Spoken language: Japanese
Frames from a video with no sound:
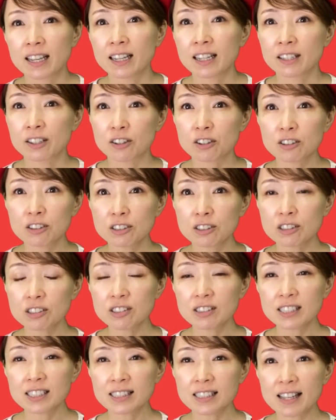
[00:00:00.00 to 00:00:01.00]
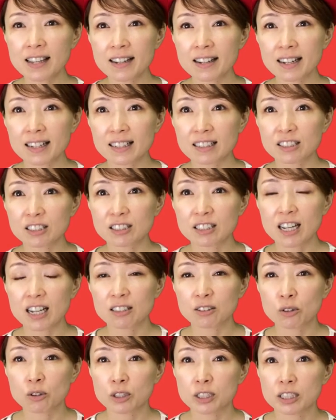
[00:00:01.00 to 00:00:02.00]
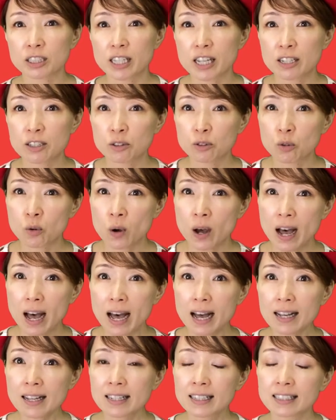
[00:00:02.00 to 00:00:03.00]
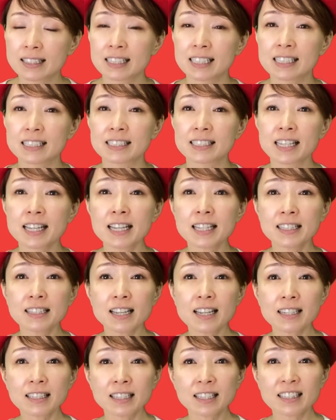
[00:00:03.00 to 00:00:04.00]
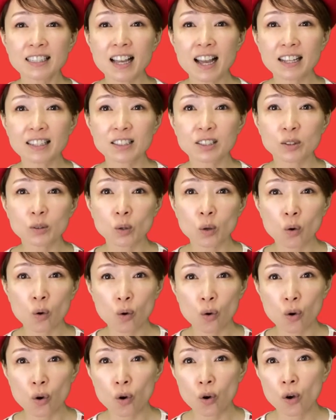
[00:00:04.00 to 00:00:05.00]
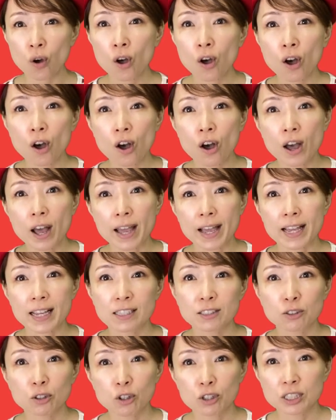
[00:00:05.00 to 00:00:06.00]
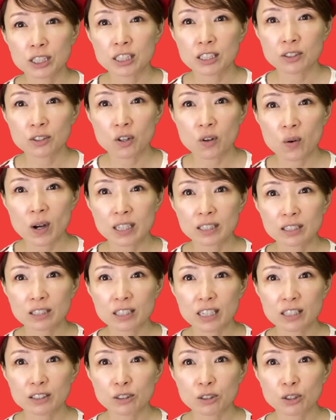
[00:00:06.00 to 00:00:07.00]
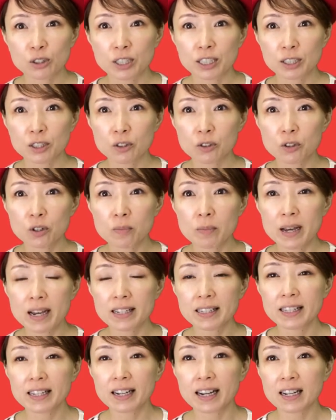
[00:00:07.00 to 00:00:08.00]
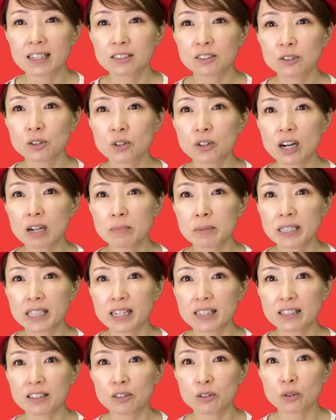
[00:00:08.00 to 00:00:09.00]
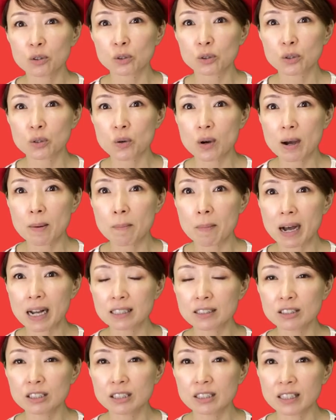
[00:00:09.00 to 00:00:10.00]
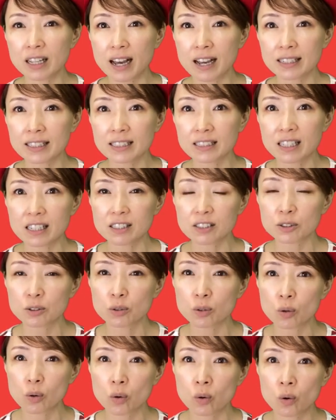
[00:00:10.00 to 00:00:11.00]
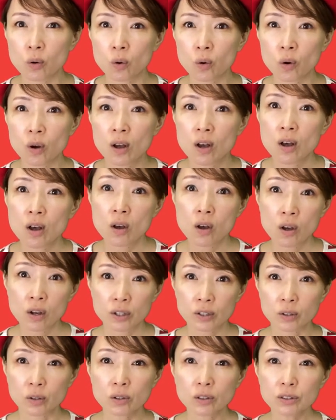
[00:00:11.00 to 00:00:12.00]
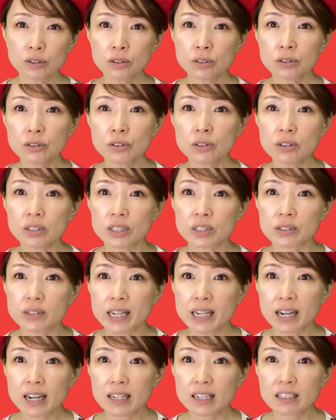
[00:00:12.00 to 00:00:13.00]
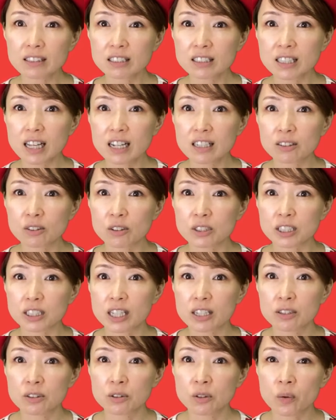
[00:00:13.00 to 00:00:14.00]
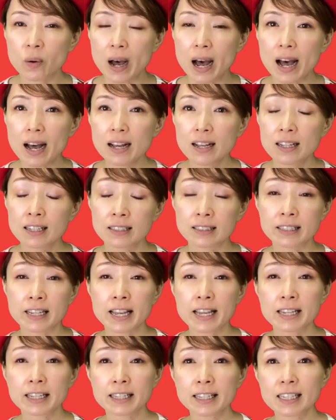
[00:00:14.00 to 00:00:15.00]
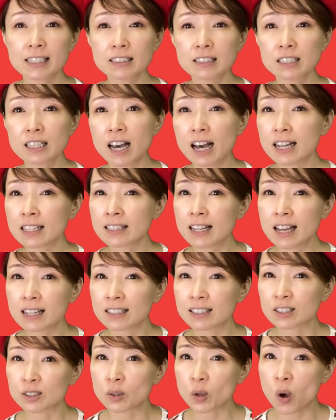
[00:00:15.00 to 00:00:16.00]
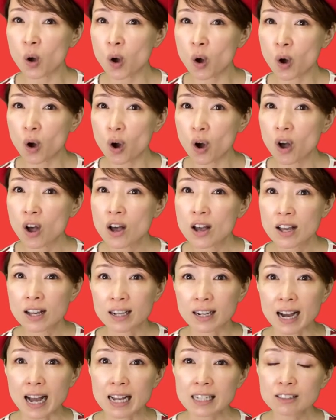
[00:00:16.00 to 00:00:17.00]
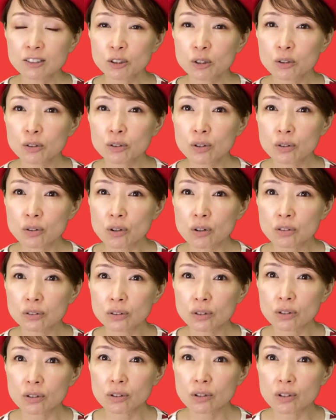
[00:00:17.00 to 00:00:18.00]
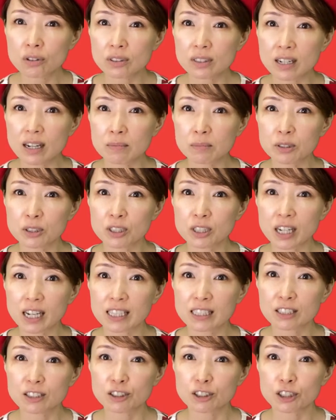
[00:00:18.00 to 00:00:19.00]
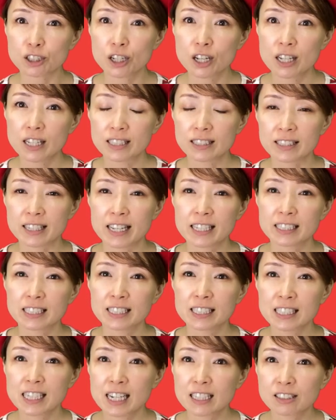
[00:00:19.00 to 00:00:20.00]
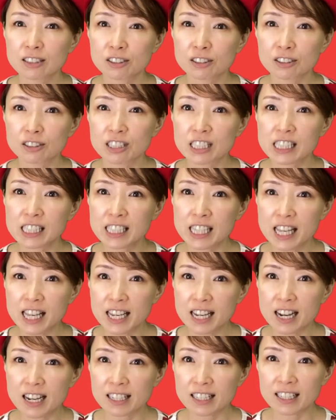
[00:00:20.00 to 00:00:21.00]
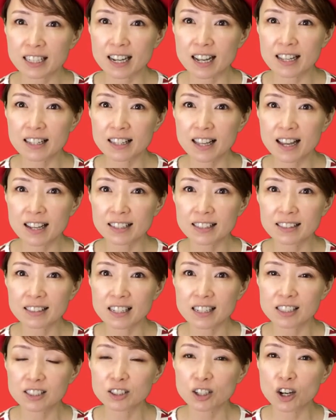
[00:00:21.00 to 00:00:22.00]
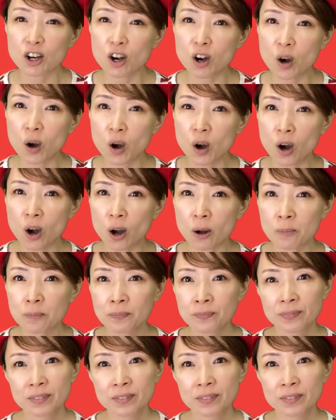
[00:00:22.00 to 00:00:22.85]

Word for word: 標準地点からスタートしているのは理性的な人平常心を忘れず人の前で感情が乱れることはまずないでしょう標準より上からスタートしてるのは熱血派な人感情のコントロールが難しく熱しやすく理性が効かないでしょう